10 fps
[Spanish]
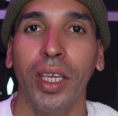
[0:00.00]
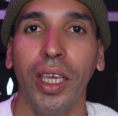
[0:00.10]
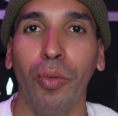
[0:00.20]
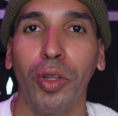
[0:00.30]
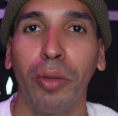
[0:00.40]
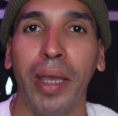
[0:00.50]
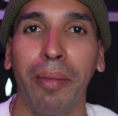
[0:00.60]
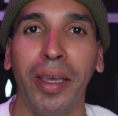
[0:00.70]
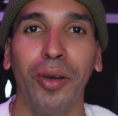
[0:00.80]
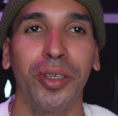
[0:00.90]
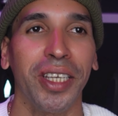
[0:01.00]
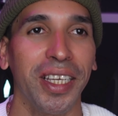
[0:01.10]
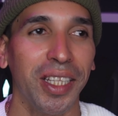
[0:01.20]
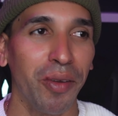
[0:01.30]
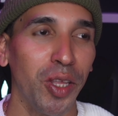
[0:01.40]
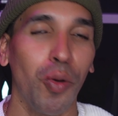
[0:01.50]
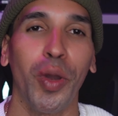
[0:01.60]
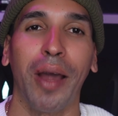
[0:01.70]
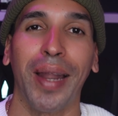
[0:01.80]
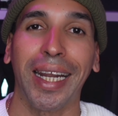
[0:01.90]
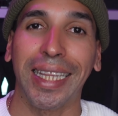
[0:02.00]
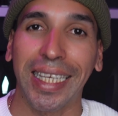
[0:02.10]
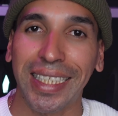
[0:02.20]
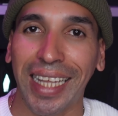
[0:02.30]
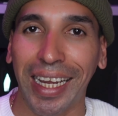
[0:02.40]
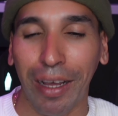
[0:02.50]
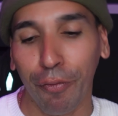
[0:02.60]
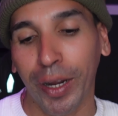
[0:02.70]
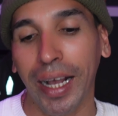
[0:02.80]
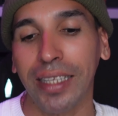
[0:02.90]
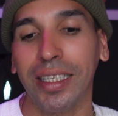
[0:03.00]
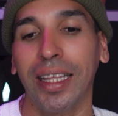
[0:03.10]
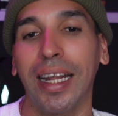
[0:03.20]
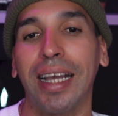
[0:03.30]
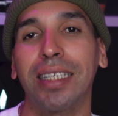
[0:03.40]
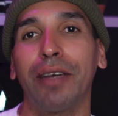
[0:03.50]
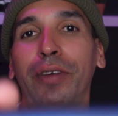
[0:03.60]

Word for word: Y bueno mis amigos, en este video voy a hablar de esta gran fragancia de la casa